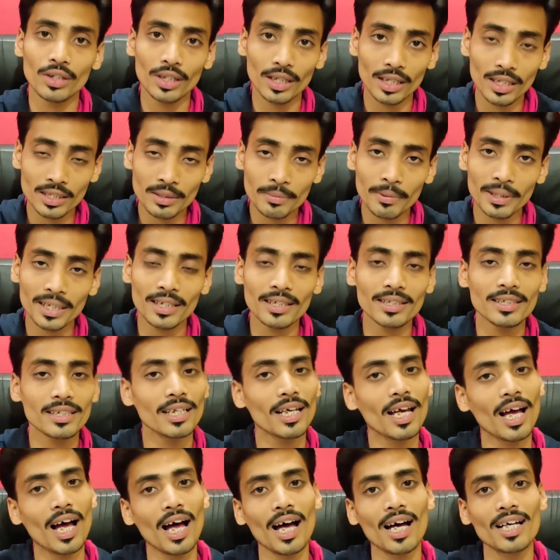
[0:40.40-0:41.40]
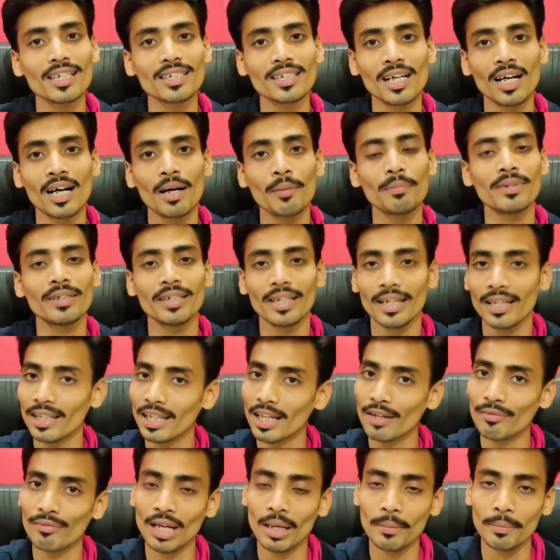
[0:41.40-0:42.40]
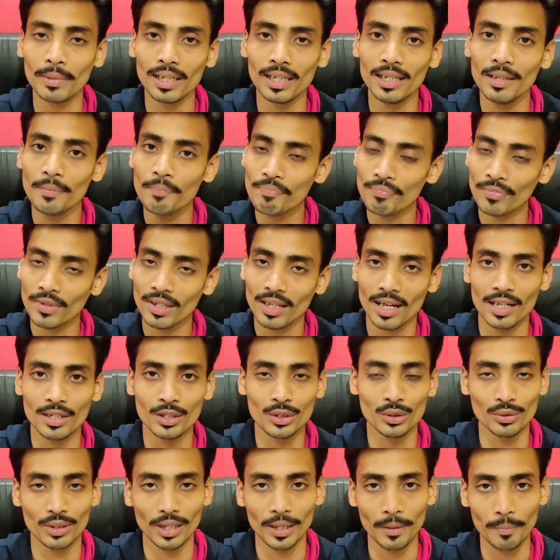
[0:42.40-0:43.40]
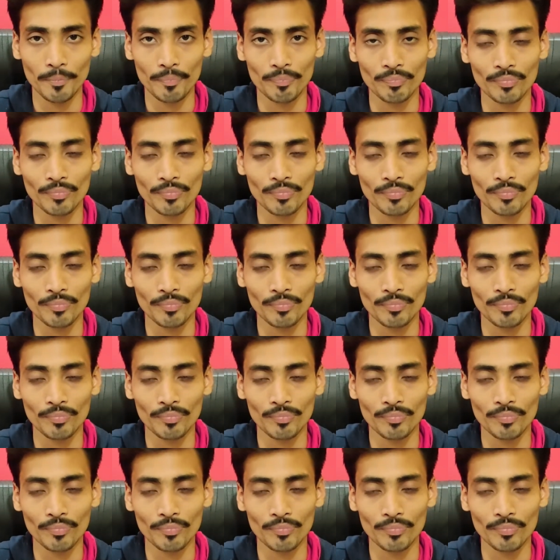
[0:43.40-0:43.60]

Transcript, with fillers: इस वजह से आज हम टीम के फैमिली कर चुके